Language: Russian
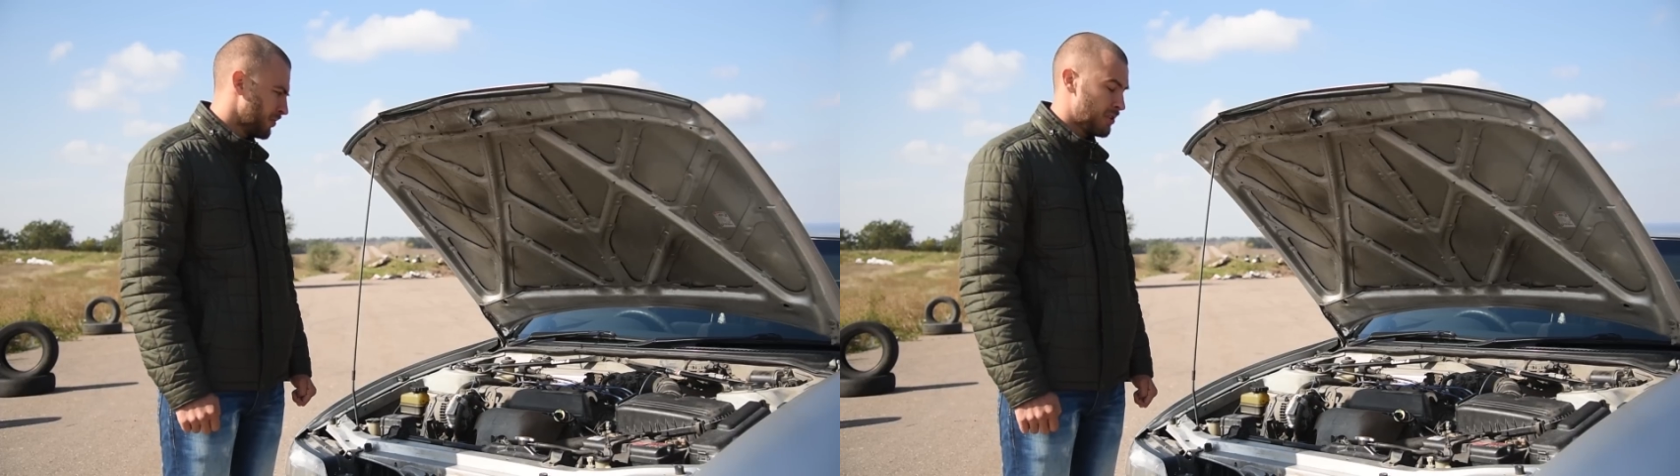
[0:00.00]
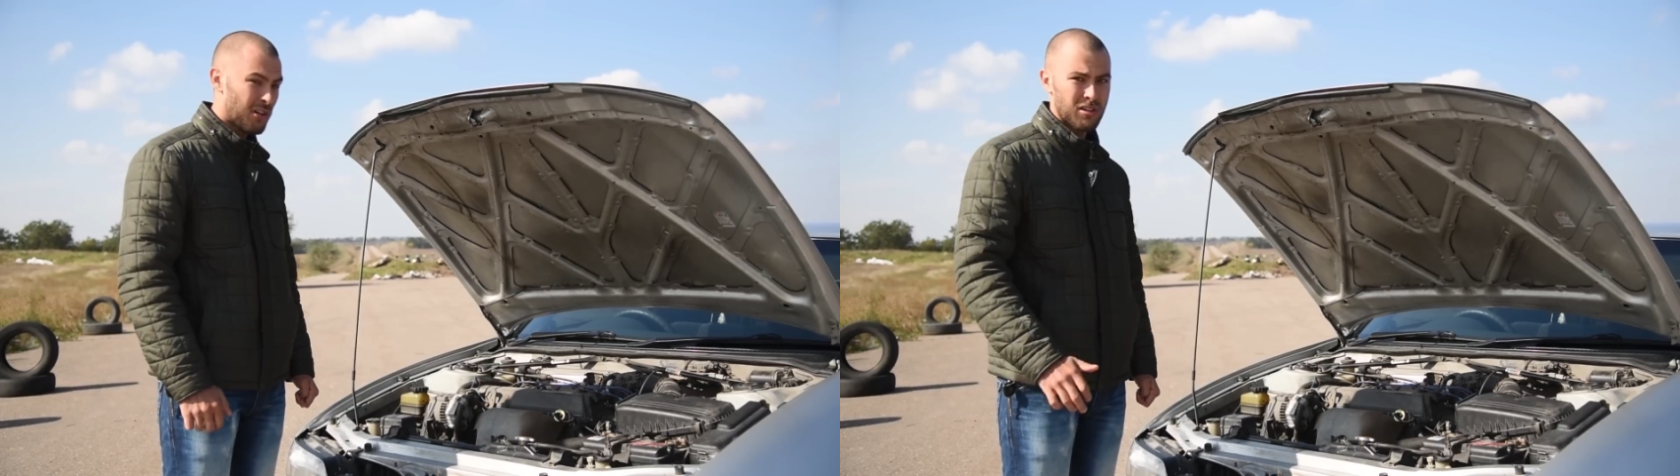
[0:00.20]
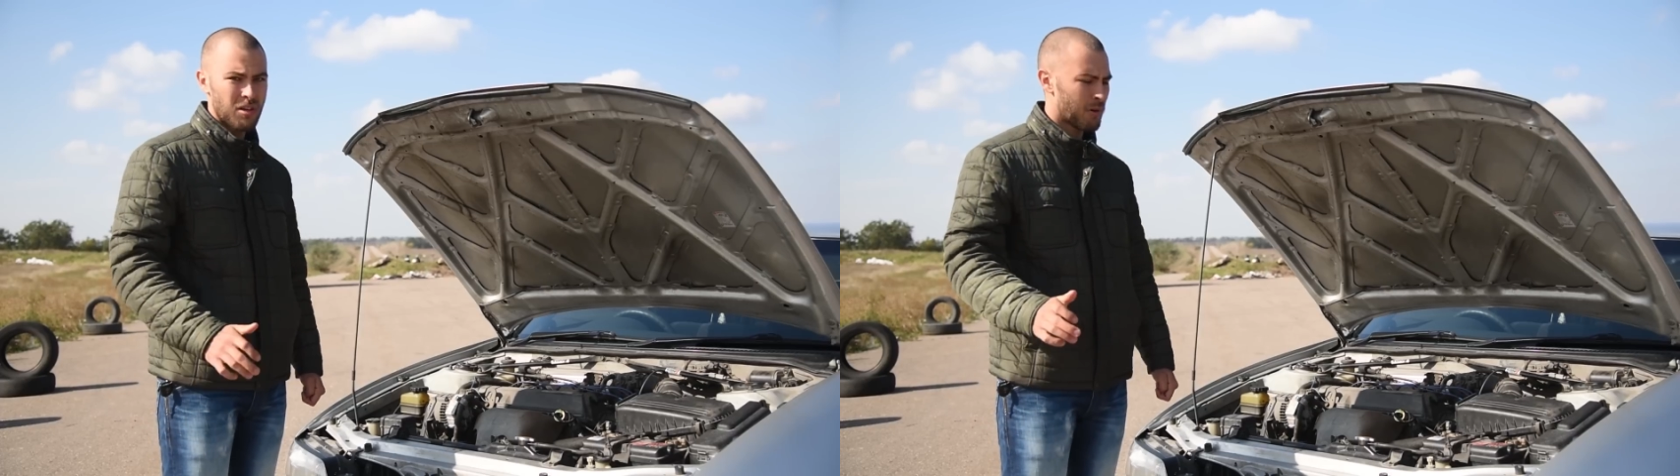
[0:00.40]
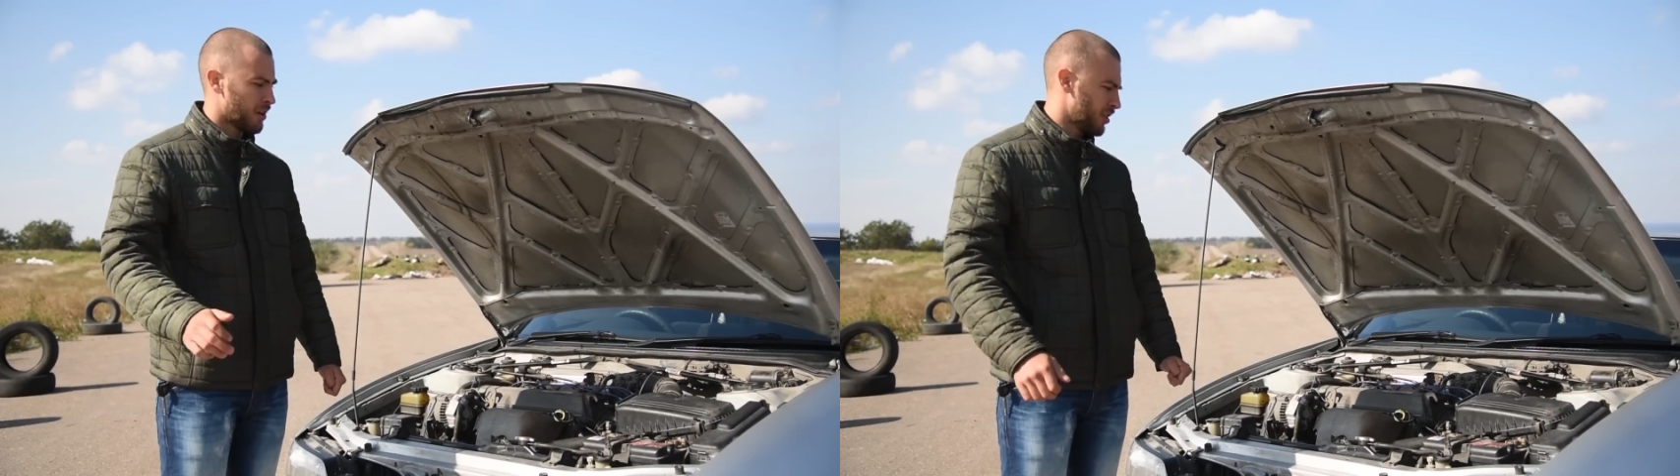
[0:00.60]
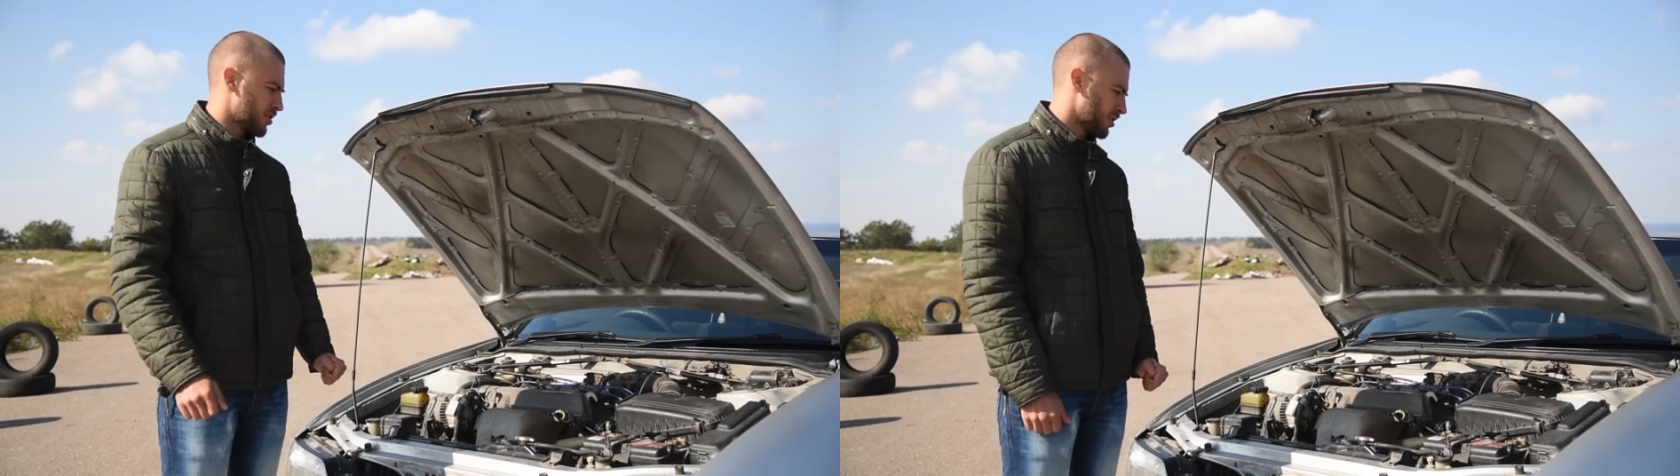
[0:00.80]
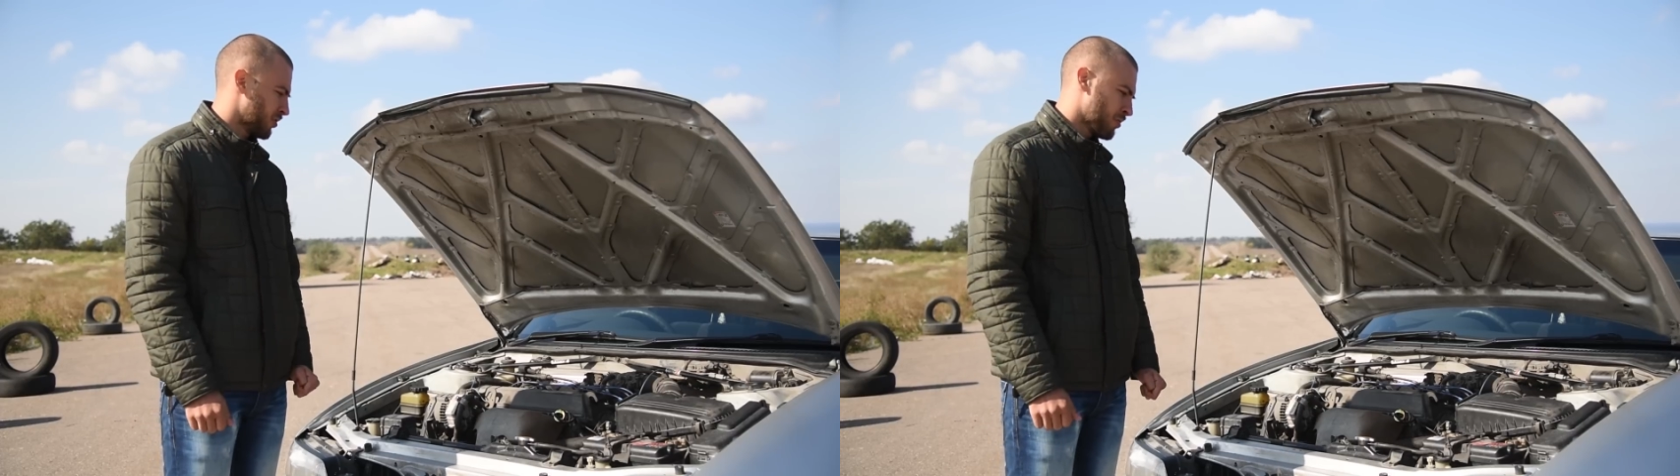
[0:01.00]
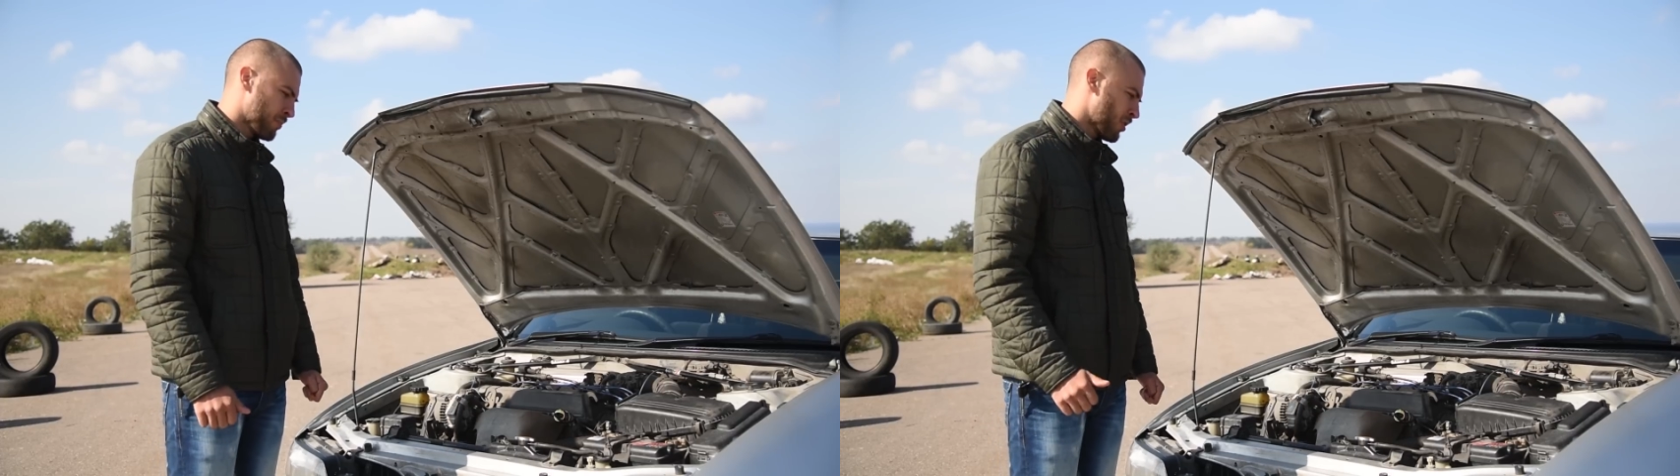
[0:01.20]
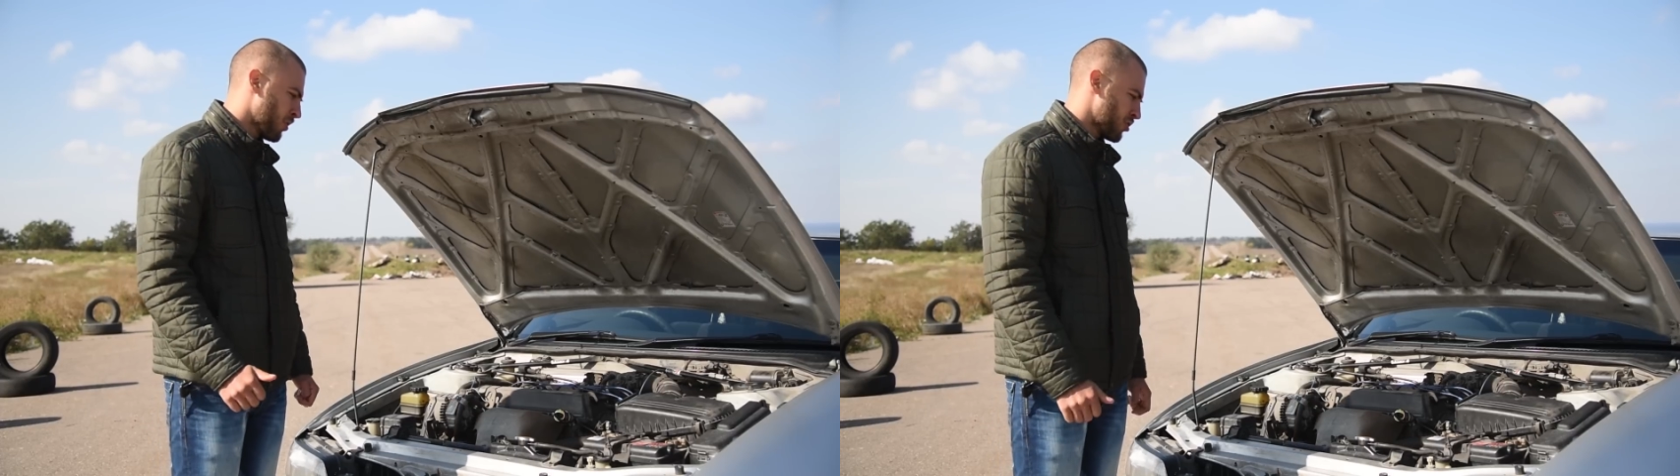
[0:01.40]
Не реклама, конечно, но
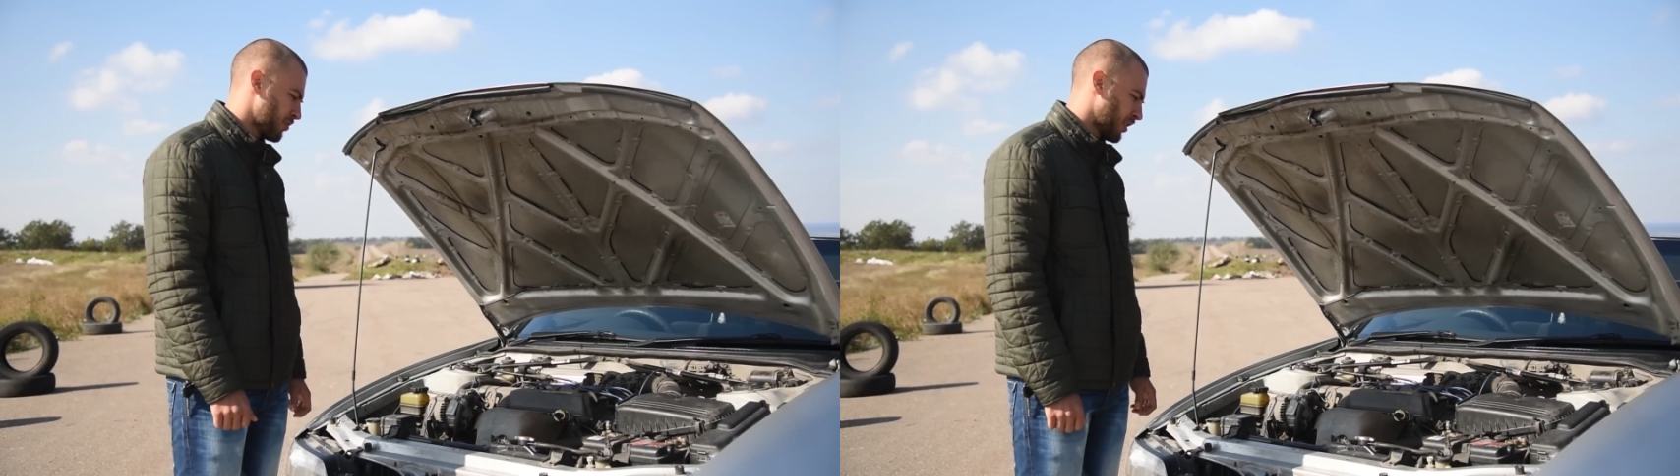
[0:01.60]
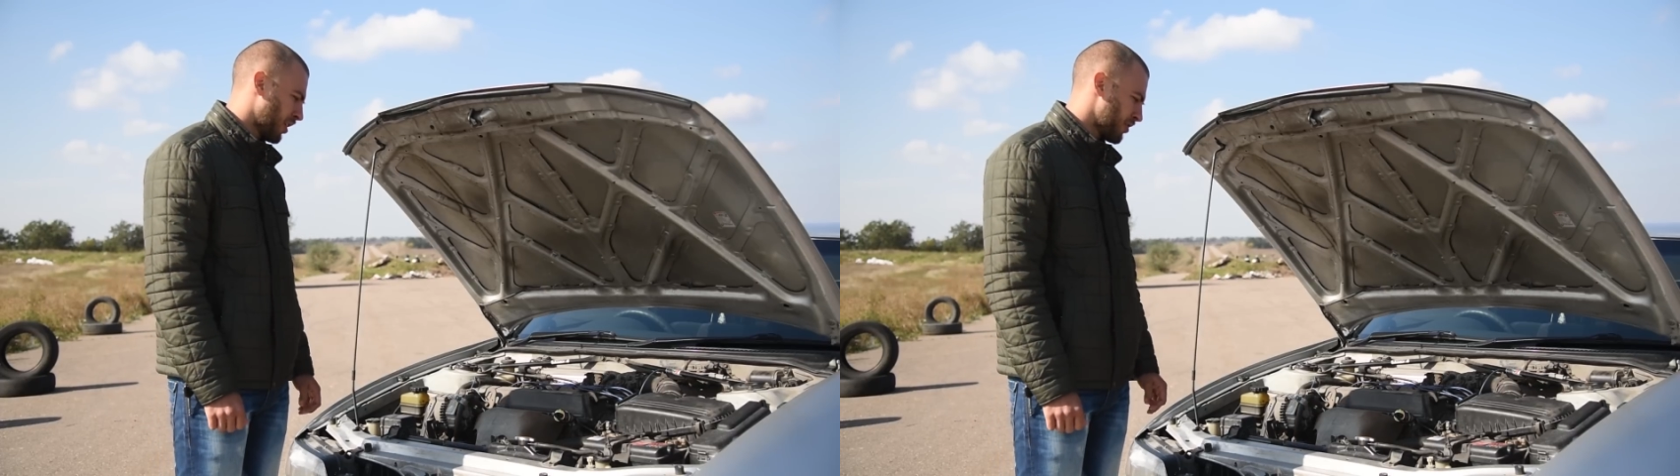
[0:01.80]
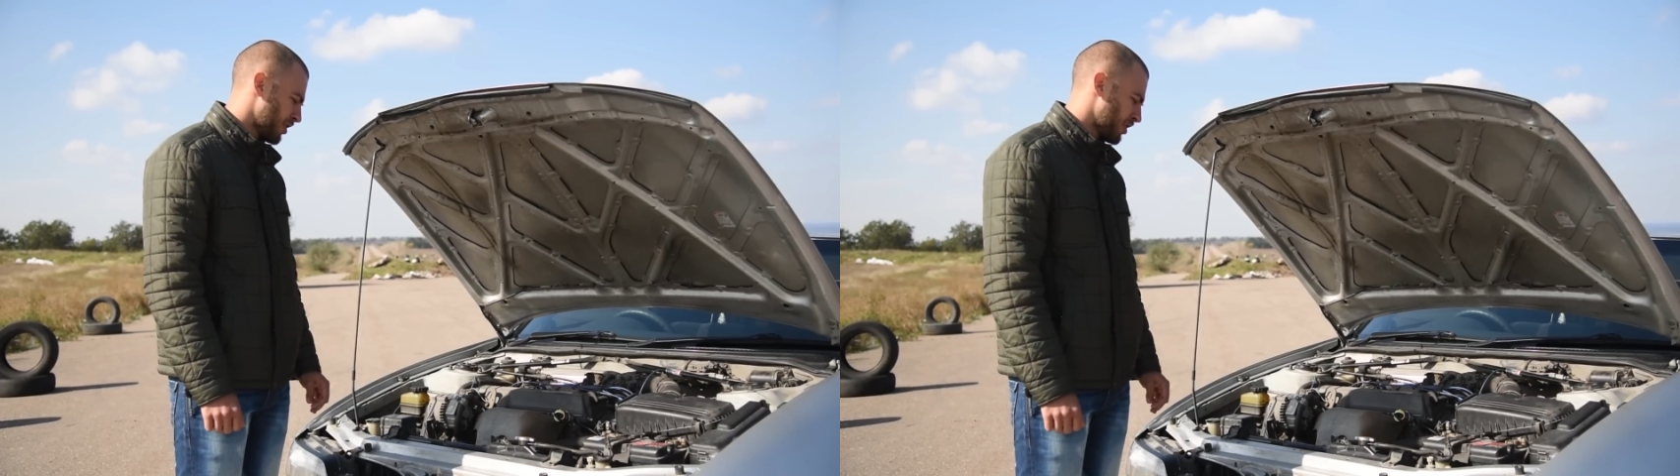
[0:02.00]
мне очень понравились,